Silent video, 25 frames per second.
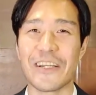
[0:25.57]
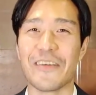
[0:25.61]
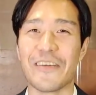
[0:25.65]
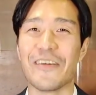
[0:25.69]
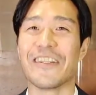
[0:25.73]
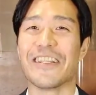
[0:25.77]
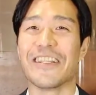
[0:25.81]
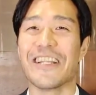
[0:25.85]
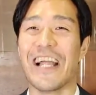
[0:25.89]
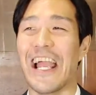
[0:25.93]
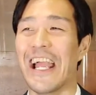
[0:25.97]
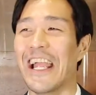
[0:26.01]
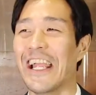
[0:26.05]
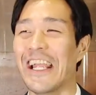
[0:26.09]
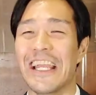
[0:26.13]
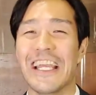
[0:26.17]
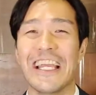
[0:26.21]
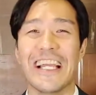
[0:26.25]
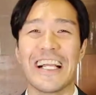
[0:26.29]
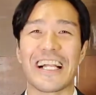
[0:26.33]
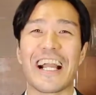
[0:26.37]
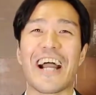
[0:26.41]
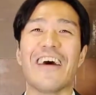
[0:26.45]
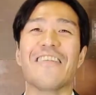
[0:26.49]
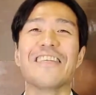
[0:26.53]
喋れてない。
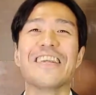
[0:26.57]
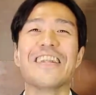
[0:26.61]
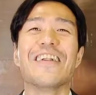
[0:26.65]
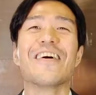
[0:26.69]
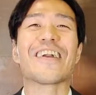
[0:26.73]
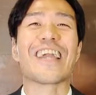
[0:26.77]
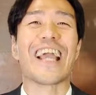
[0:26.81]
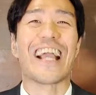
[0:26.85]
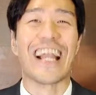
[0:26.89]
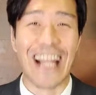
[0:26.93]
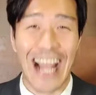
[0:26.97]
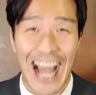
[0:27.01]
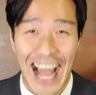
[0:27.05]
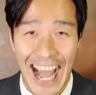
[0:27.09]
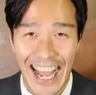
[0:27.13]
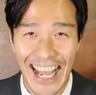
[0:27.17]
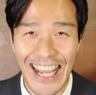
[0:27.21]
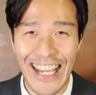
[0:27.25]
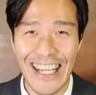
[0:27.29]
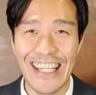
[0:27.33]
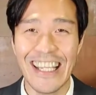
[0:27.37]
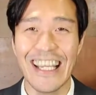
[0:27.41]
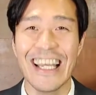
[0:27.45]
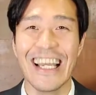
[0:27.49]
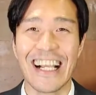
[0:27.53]
髪の毛が、
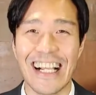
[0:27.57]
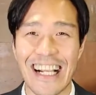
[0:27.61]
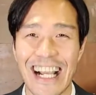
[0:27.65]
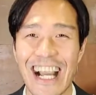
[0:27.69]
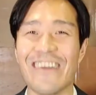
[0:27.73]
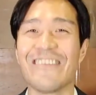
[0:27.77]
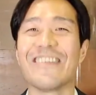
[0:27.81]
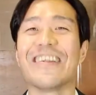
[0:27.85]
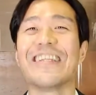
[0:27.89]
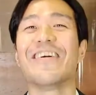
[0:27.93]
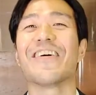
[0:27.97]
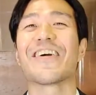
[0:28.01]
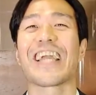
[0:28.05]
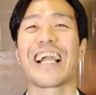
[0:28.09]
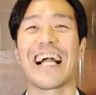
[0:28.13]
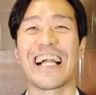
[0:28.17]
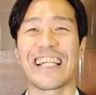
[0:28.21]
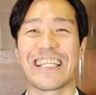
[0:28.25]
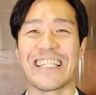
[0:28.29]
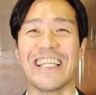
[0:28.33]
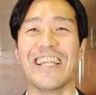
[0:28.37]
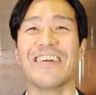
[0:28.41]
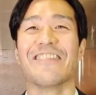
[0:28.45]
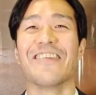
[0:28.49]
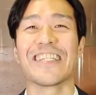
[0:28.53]
髪の毛が
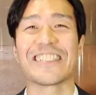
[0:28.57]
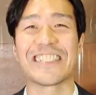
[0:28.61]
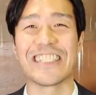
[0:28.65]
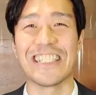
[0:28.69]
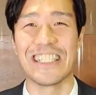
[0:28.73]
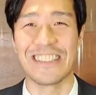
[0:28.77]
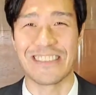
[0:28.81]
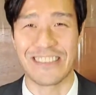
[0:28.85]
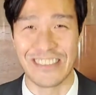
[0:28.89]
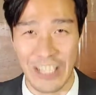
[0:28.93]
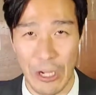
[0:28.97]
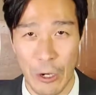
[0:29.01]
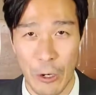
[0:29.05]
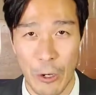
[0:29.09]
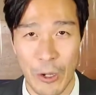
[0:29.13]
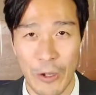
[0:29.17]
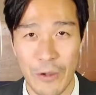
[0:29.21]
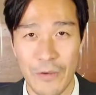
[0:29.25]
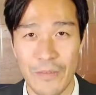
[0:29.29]
切れましてですよ。